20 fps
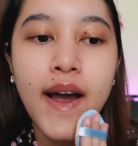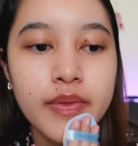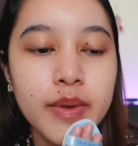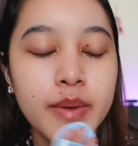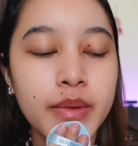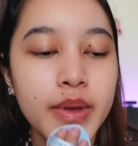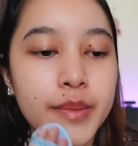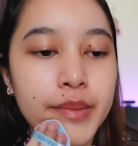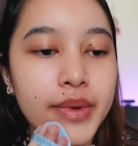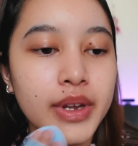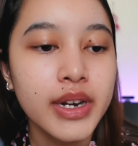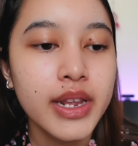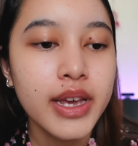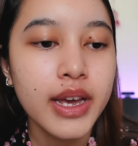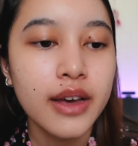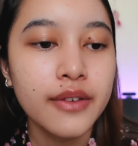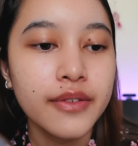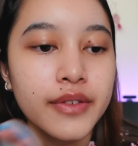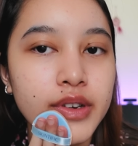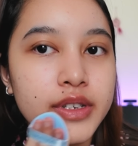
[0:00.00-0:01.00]
tapi emang dia
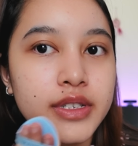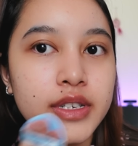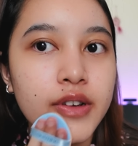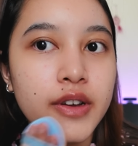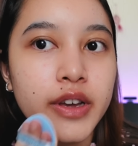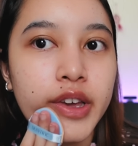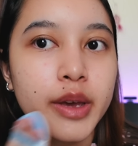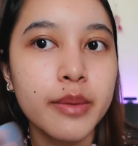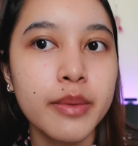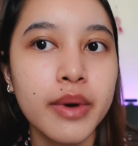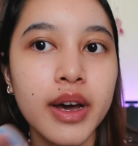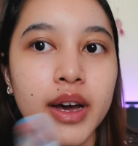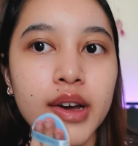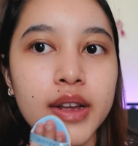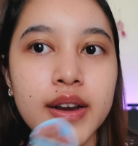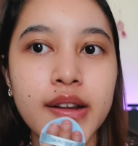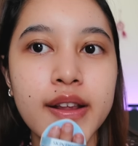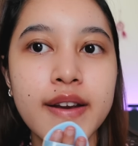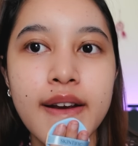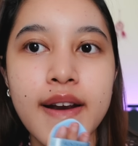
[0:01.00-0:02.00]
coverage oke banget
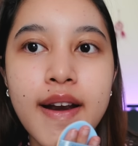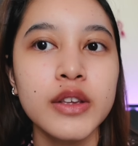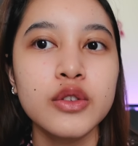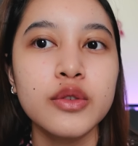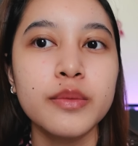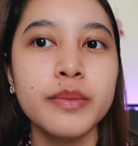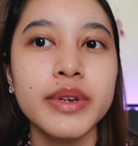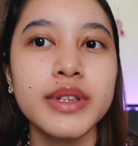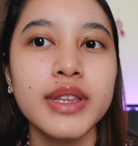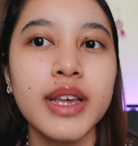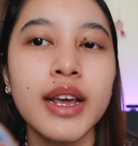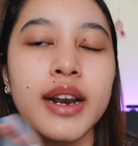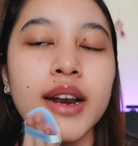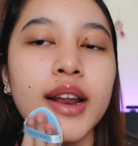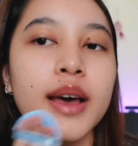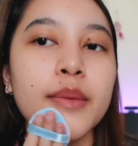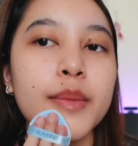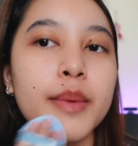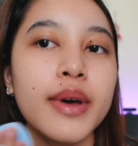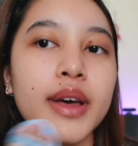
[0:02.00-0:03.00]
dan super tahan
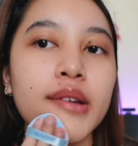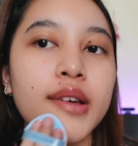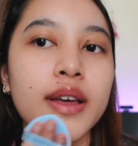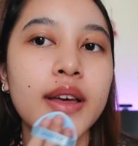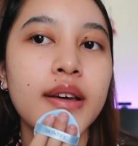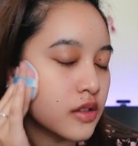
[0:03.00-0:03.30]
lama